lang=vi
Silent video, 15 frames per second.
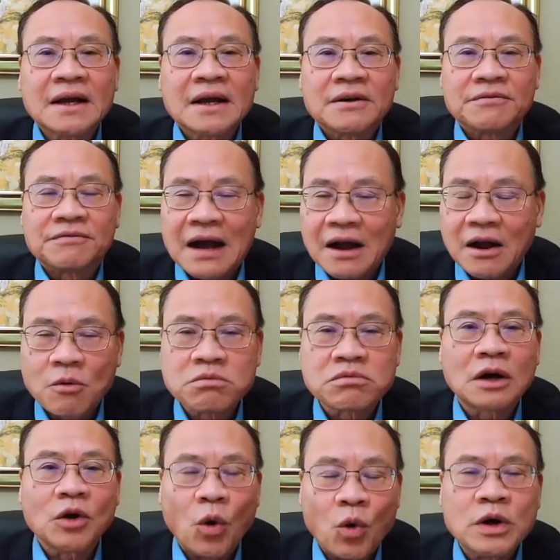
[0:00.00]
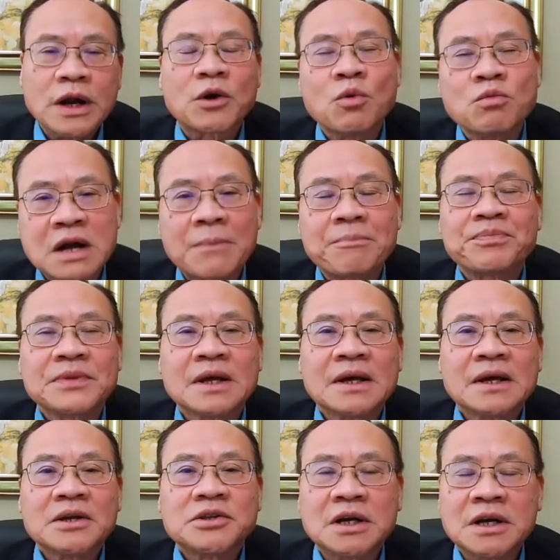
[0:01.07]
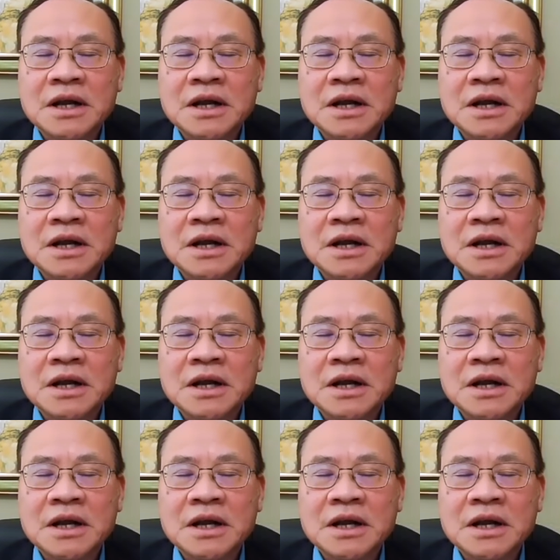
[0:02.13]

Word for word: và không có đủ để cung cấp cho